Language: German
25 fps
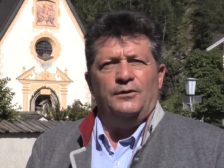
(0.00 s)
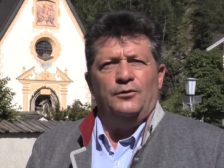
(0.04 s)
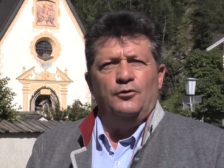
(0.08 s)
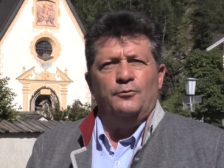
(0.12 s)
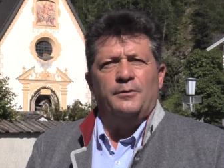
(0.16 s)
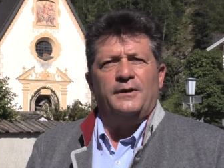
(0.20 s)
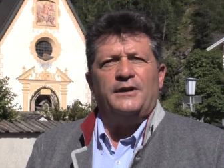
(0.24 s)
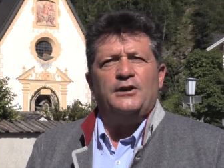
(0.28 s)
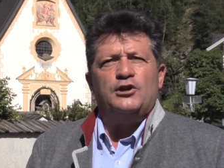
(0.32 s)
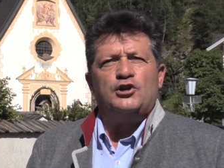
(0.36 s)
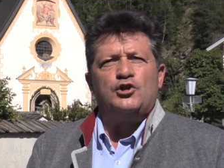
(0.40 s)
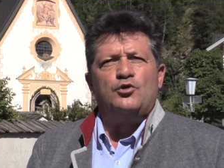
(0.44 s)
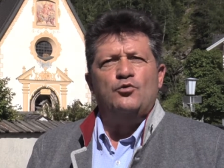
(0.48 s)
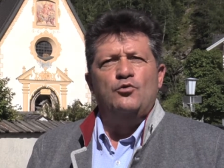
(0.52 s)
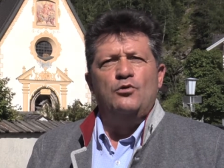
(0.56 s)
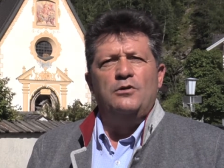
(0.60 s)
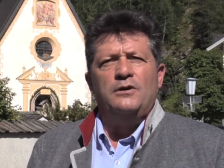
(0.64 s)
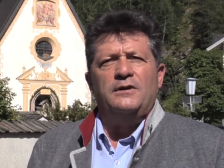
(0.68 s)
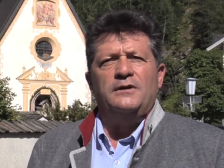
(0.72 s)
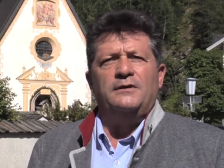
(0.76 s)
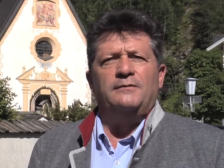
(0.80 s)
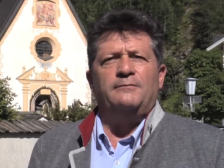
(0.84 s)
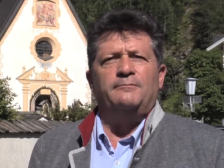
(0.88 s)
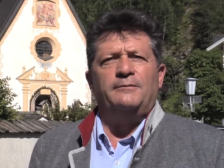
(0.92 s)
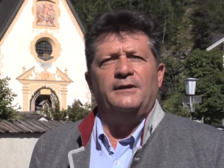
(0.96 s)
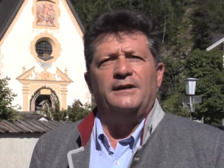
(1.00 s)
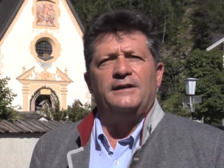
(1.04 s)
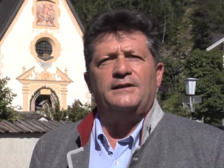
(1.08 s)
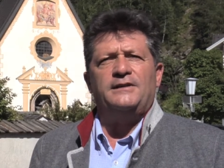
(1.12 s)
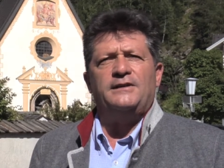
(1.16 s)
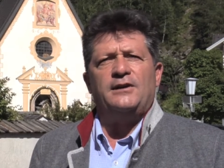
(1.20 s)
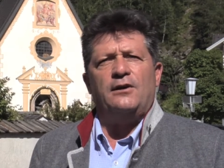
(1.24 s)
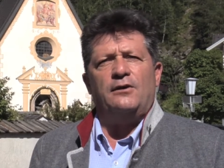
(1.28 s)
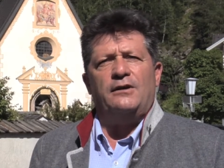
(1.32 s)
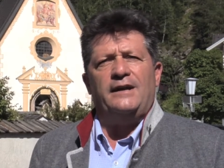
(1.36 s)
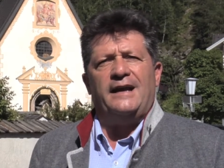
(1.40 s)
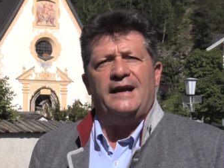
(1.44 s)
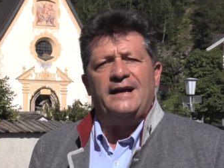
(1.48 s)
über die Schulen wird
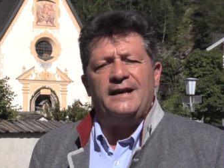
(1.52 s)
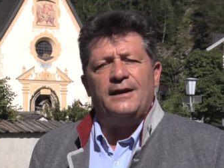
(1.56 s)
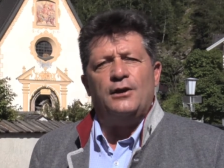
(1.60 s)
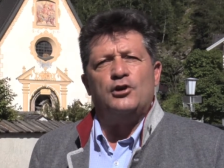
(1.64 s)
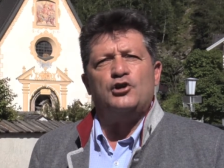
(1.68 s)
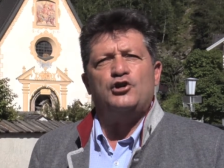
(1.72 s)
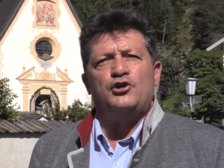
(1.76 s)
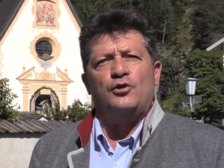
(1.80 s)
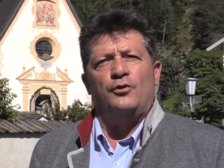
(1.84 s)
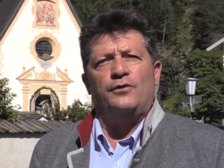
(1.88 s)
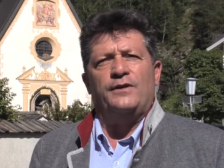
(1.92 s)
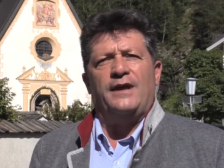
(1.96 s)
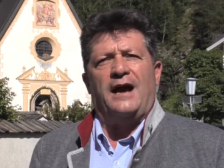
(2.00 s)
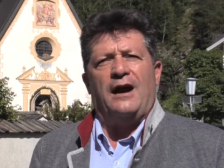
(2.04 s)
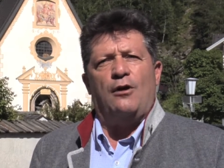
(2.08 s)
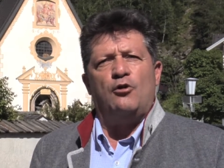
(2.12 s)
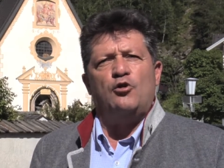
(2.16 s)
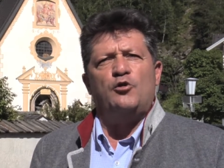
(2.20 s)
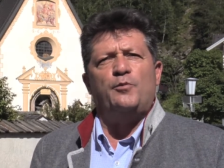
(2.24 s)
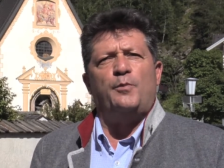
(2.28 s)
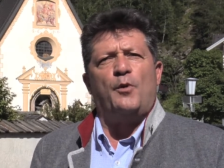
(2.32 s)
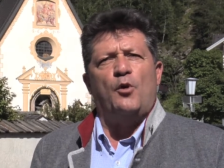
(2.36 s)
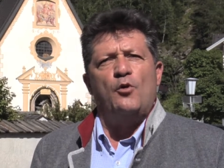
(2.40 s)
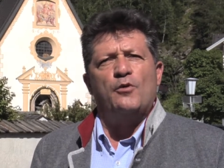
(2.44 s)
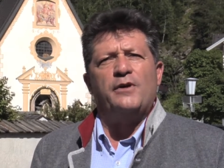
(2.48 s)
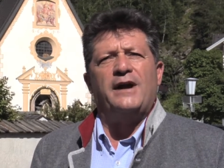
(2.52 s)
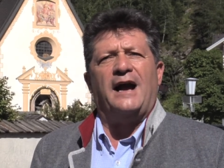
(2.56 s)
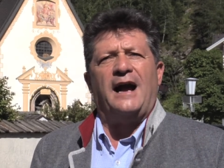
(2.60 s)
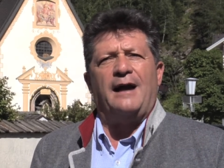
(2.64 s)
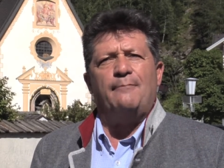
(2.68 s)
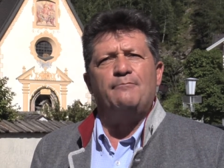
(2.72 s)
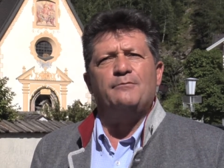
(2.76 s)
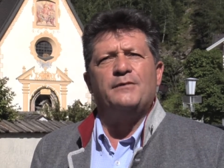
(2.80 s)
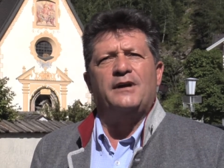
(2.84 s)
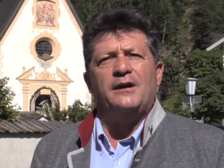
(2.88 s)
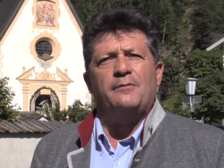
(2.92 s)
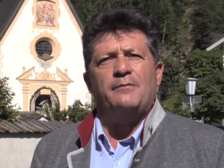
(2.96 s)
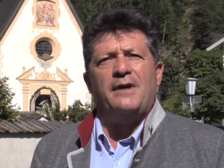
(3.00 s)
ja länger schon auch
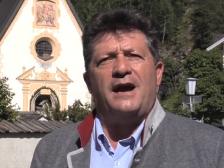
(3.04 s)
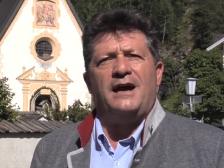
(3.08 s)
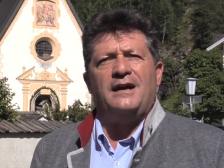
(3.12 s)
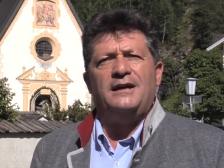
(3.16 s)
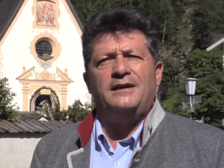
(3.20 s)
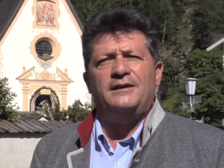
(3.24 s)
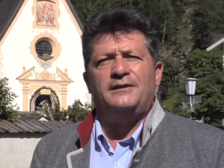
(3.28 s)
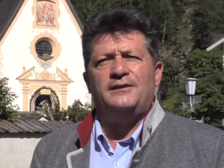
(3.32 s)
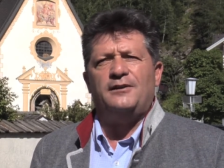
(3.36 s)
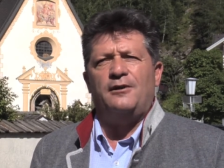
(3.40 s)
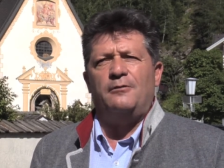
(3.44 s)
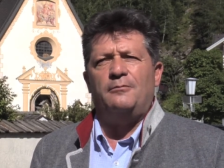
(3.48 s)
Programm gemacht,